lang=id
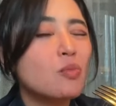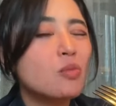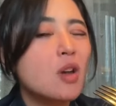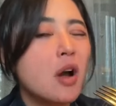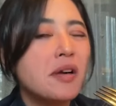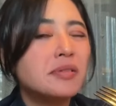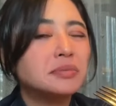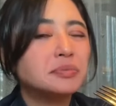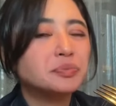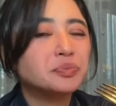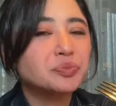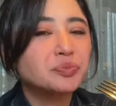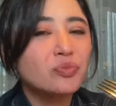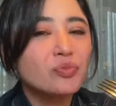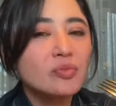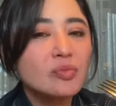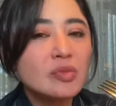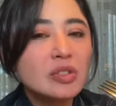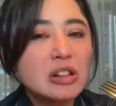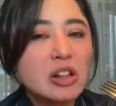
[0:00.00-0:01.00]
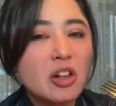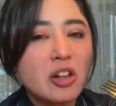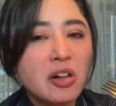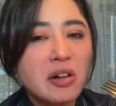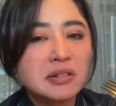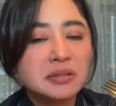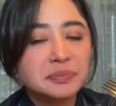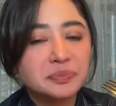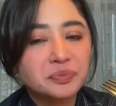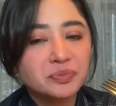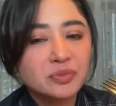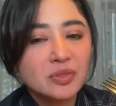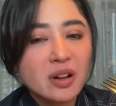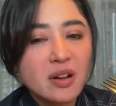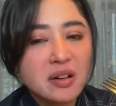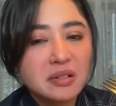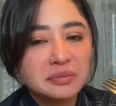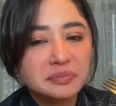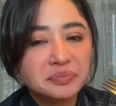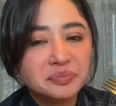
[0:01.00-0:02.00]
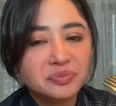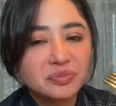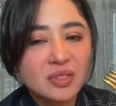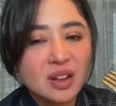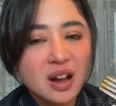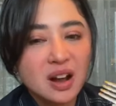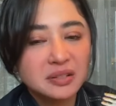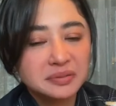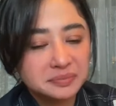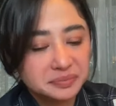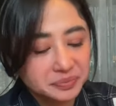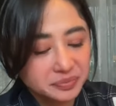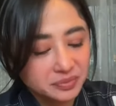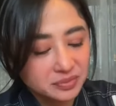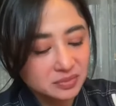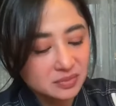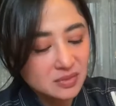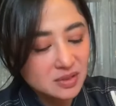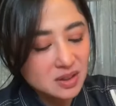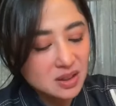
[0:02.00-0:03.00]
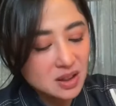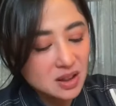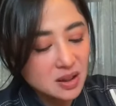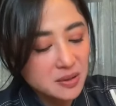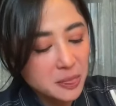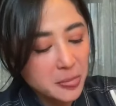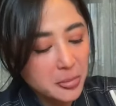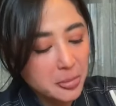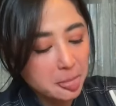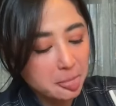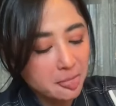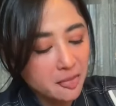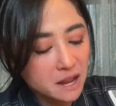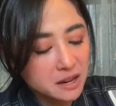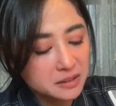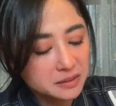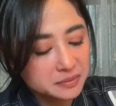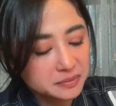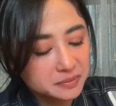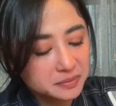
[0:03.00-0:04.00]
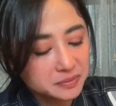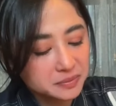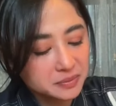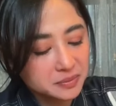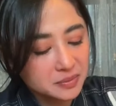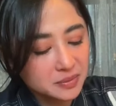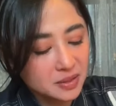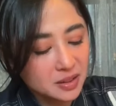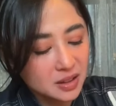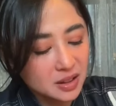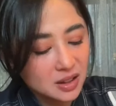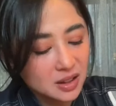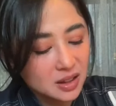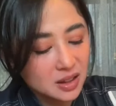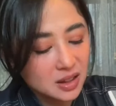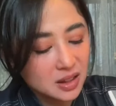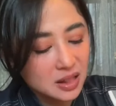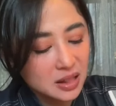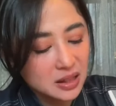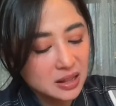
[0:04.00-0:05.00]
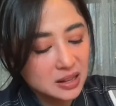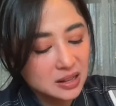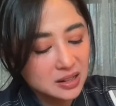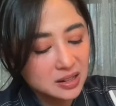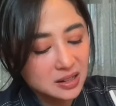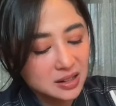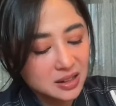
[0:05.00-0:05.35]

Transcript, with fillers: Makanya itu apa ya itu itu sebenarnya intermezzo yang dia jangan sampai keulang lah Karena.